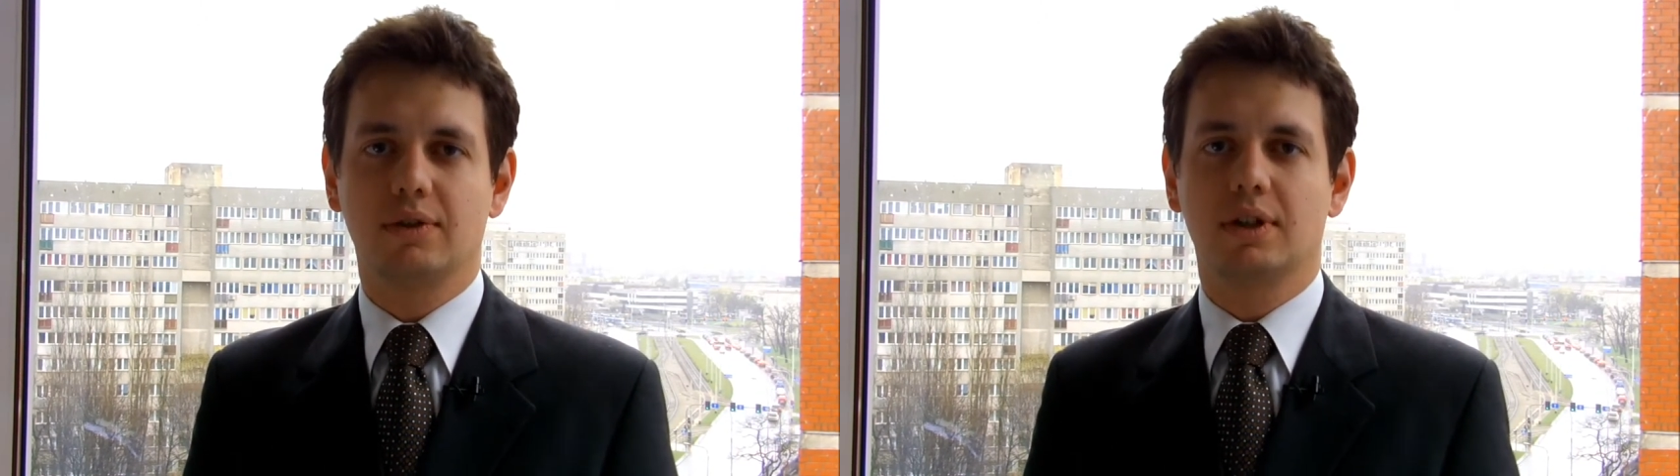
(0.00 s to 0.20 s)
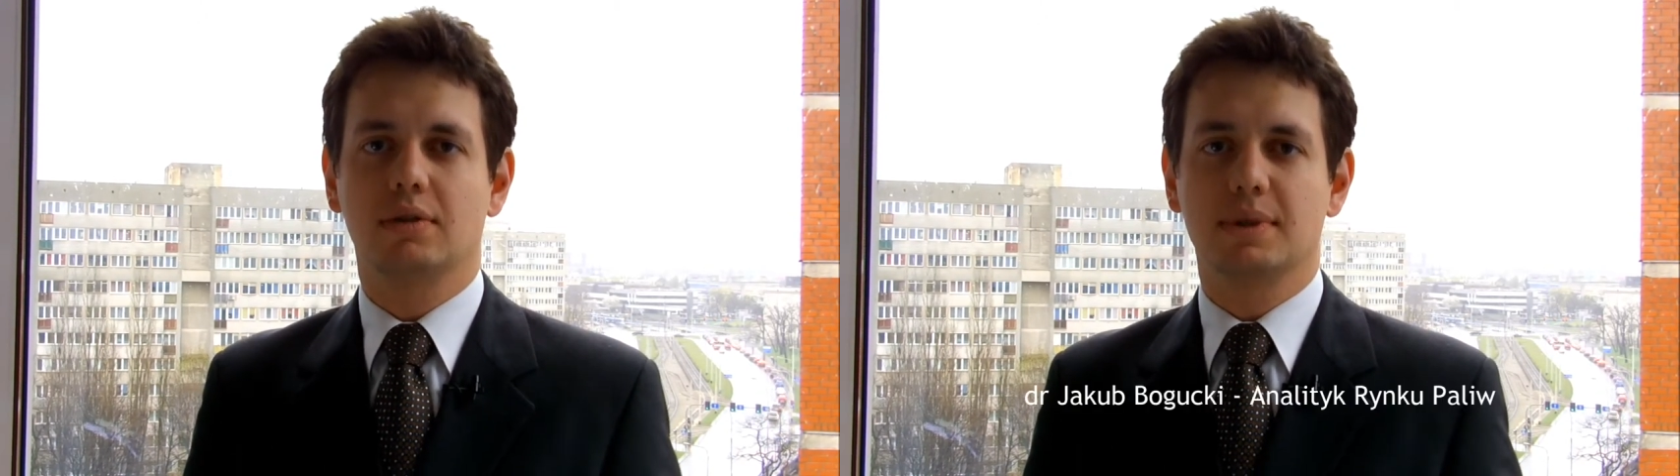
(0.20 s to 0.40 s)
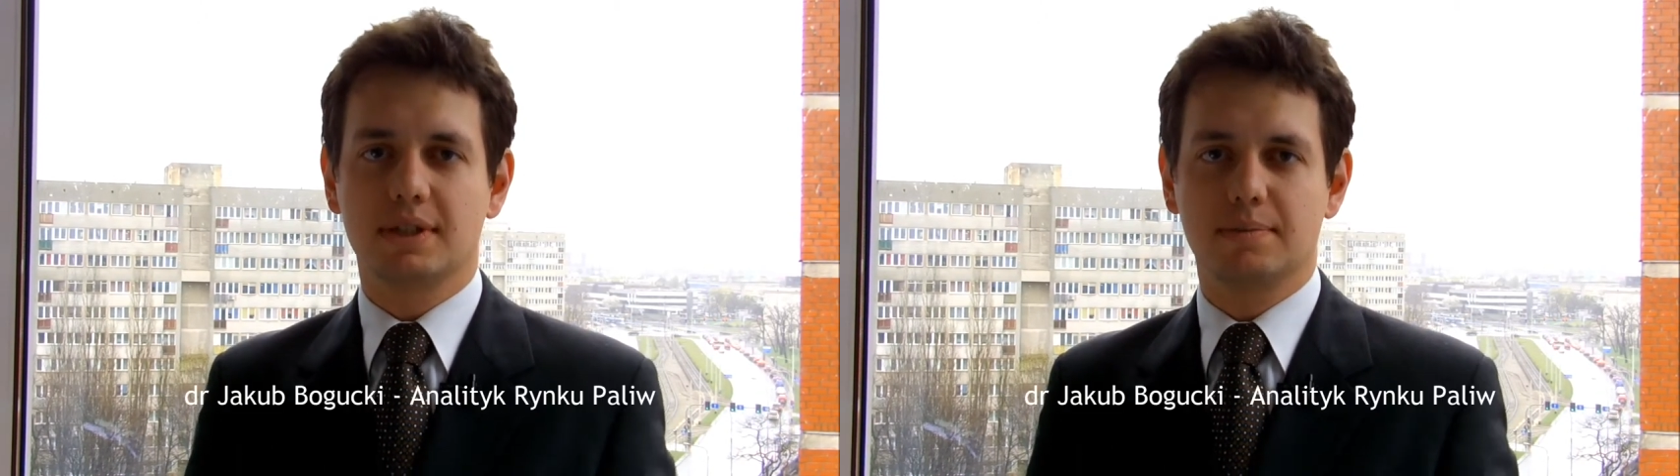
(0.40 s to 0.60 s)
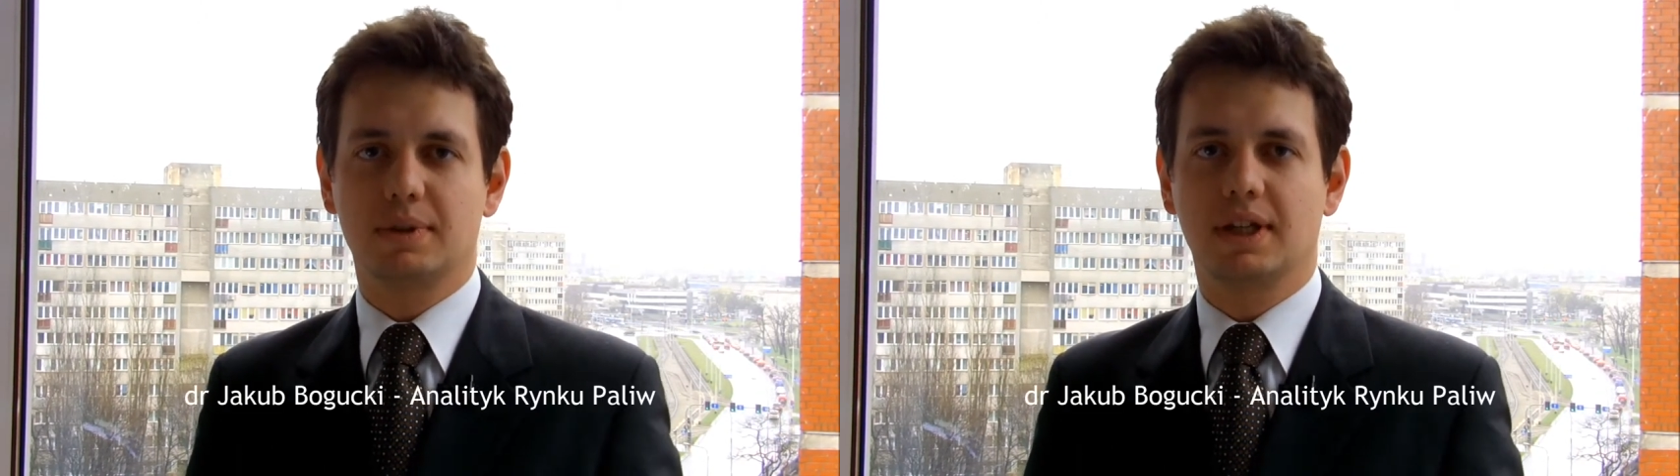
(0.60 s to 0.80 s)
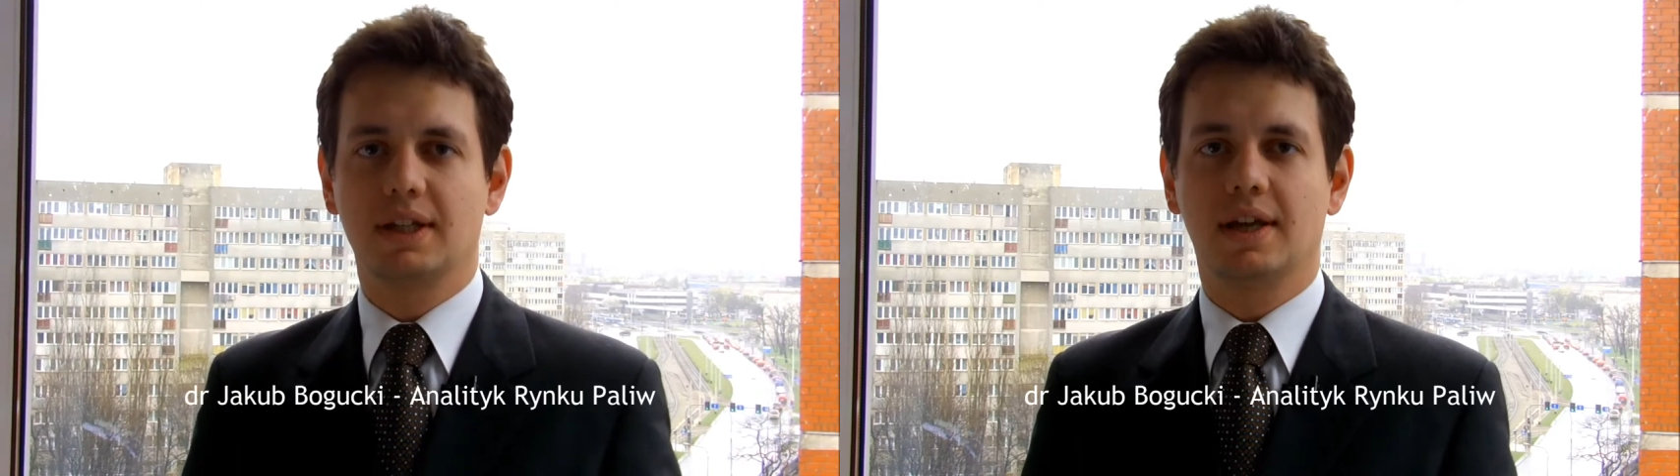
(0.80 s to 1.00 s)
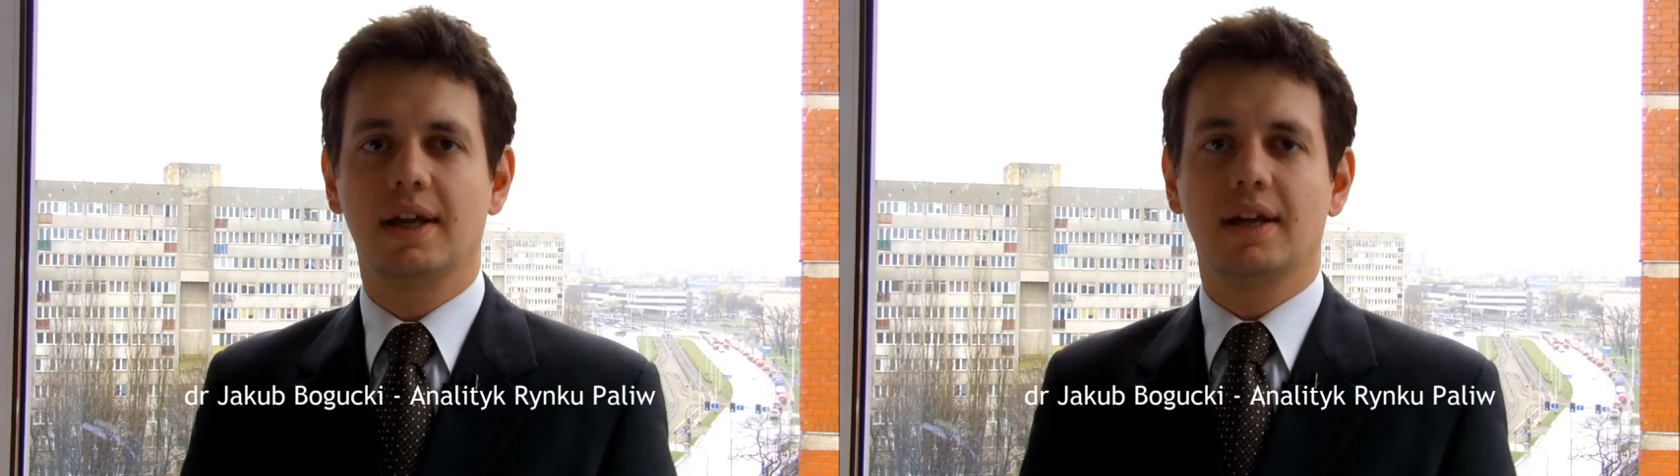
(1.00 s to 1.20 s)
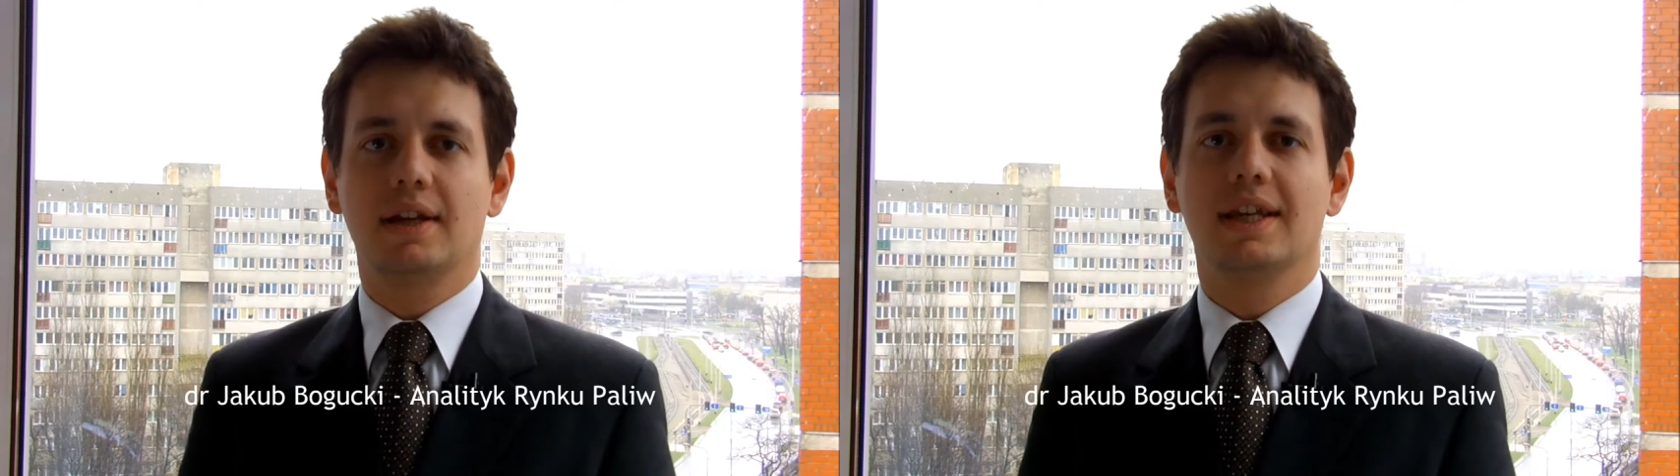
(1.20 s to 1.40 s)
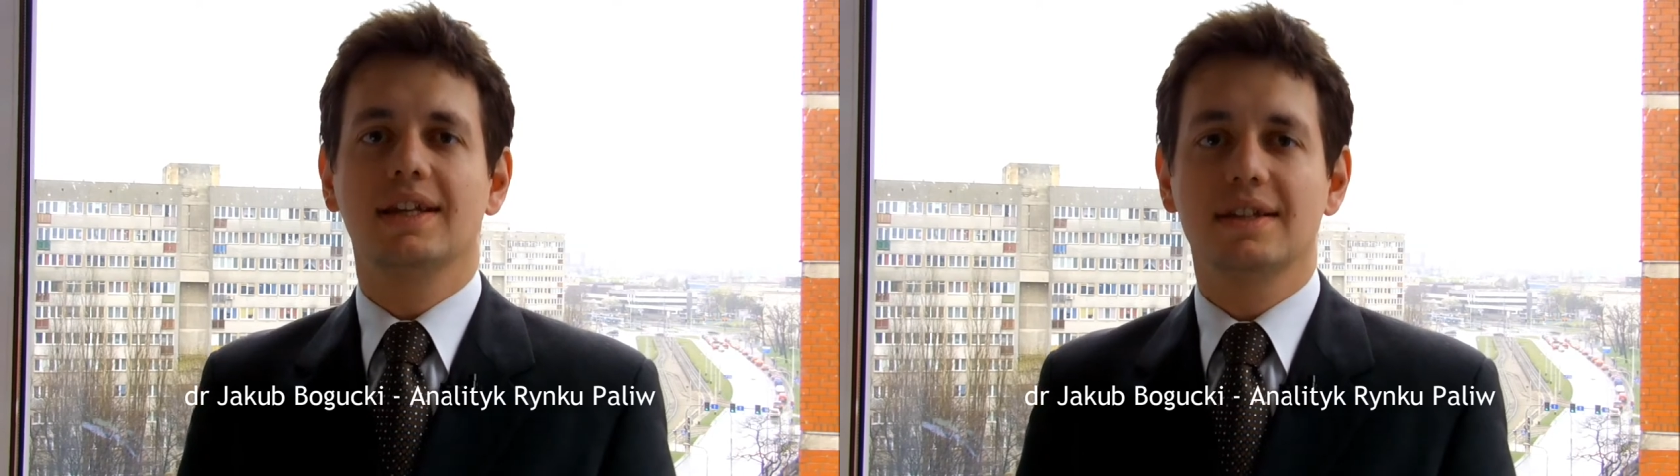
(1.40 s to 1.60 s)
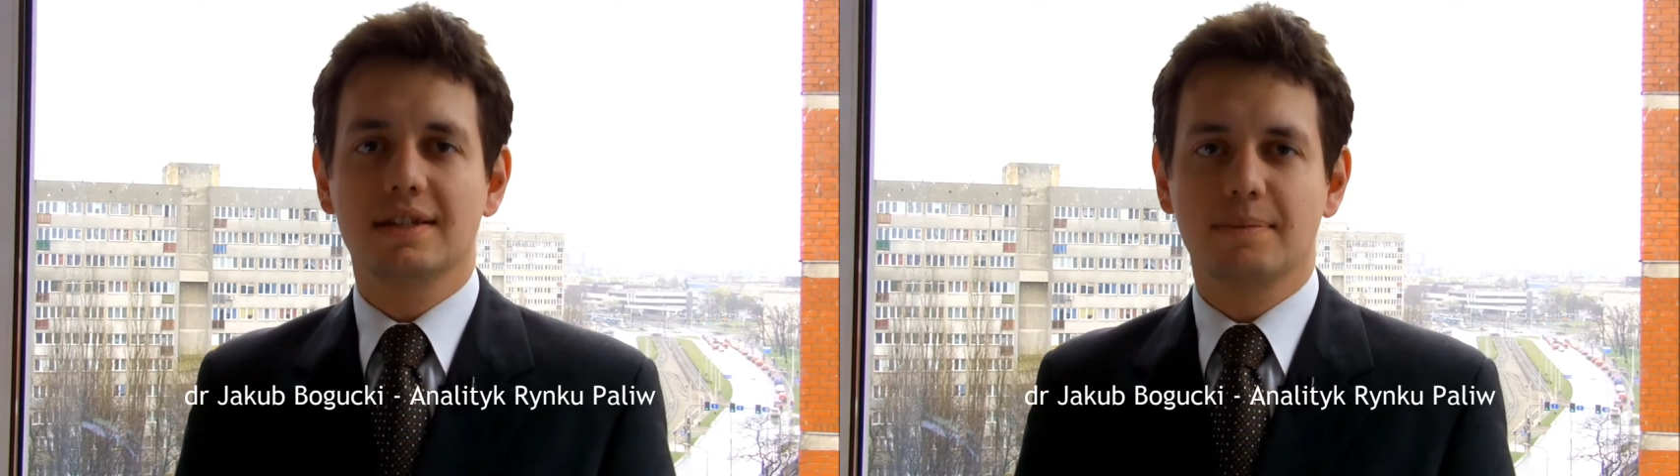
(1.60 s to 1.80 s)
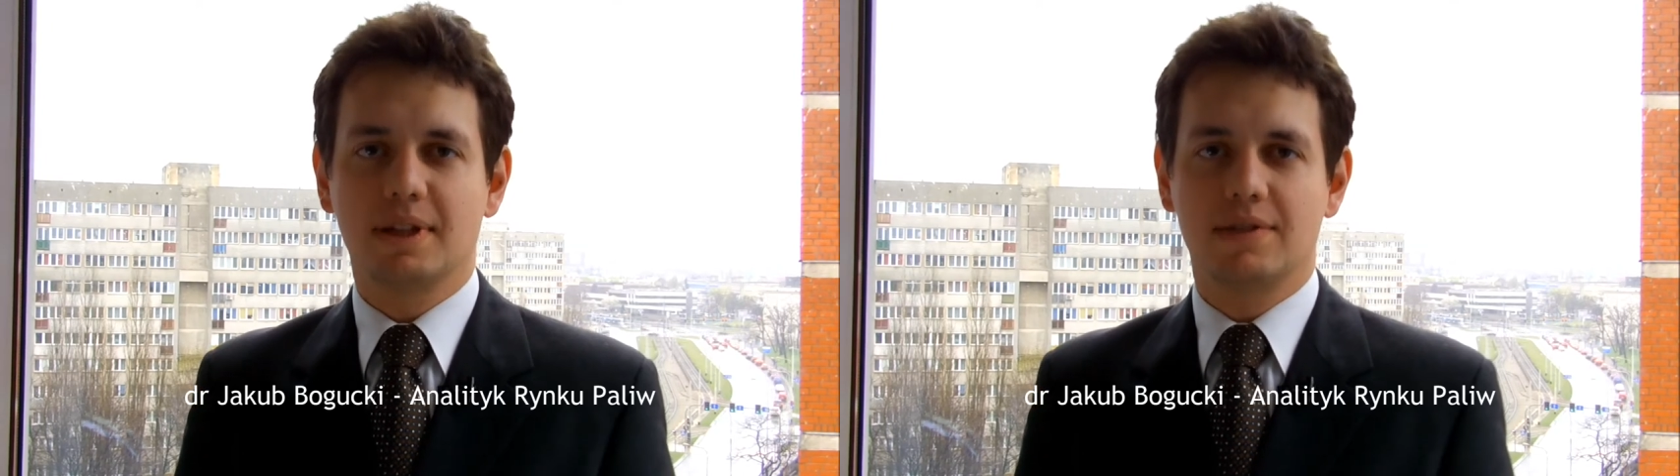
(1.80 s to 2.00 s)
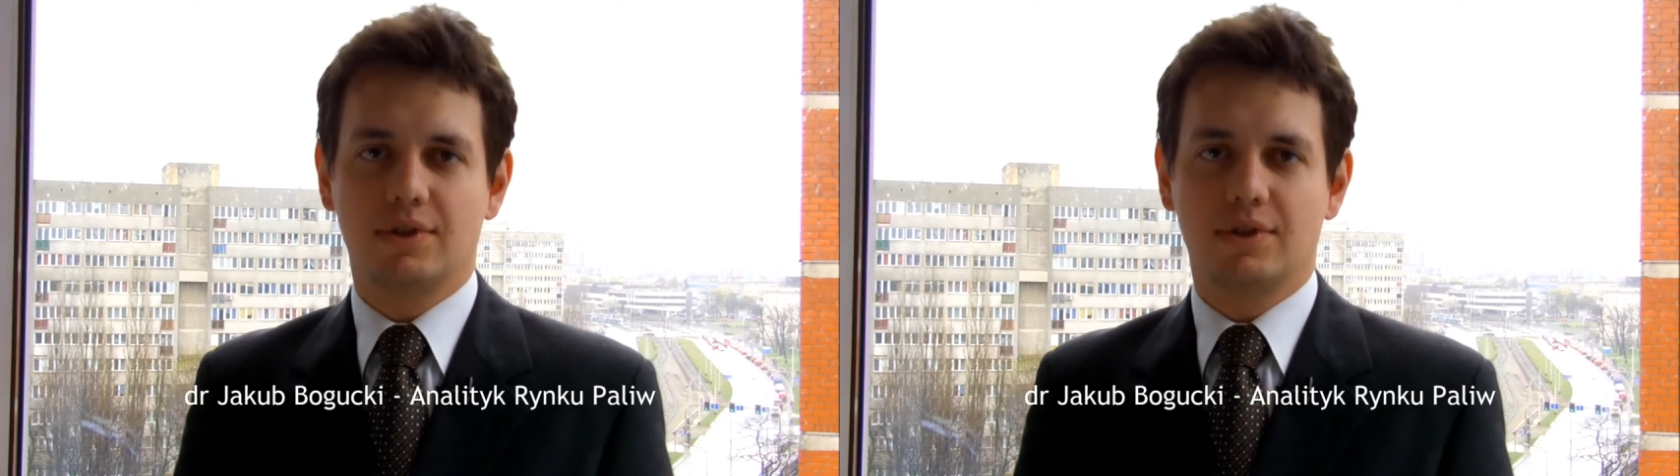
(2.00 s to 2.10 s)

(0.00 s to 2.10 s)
Natomiast pytanie, kiedy te spadki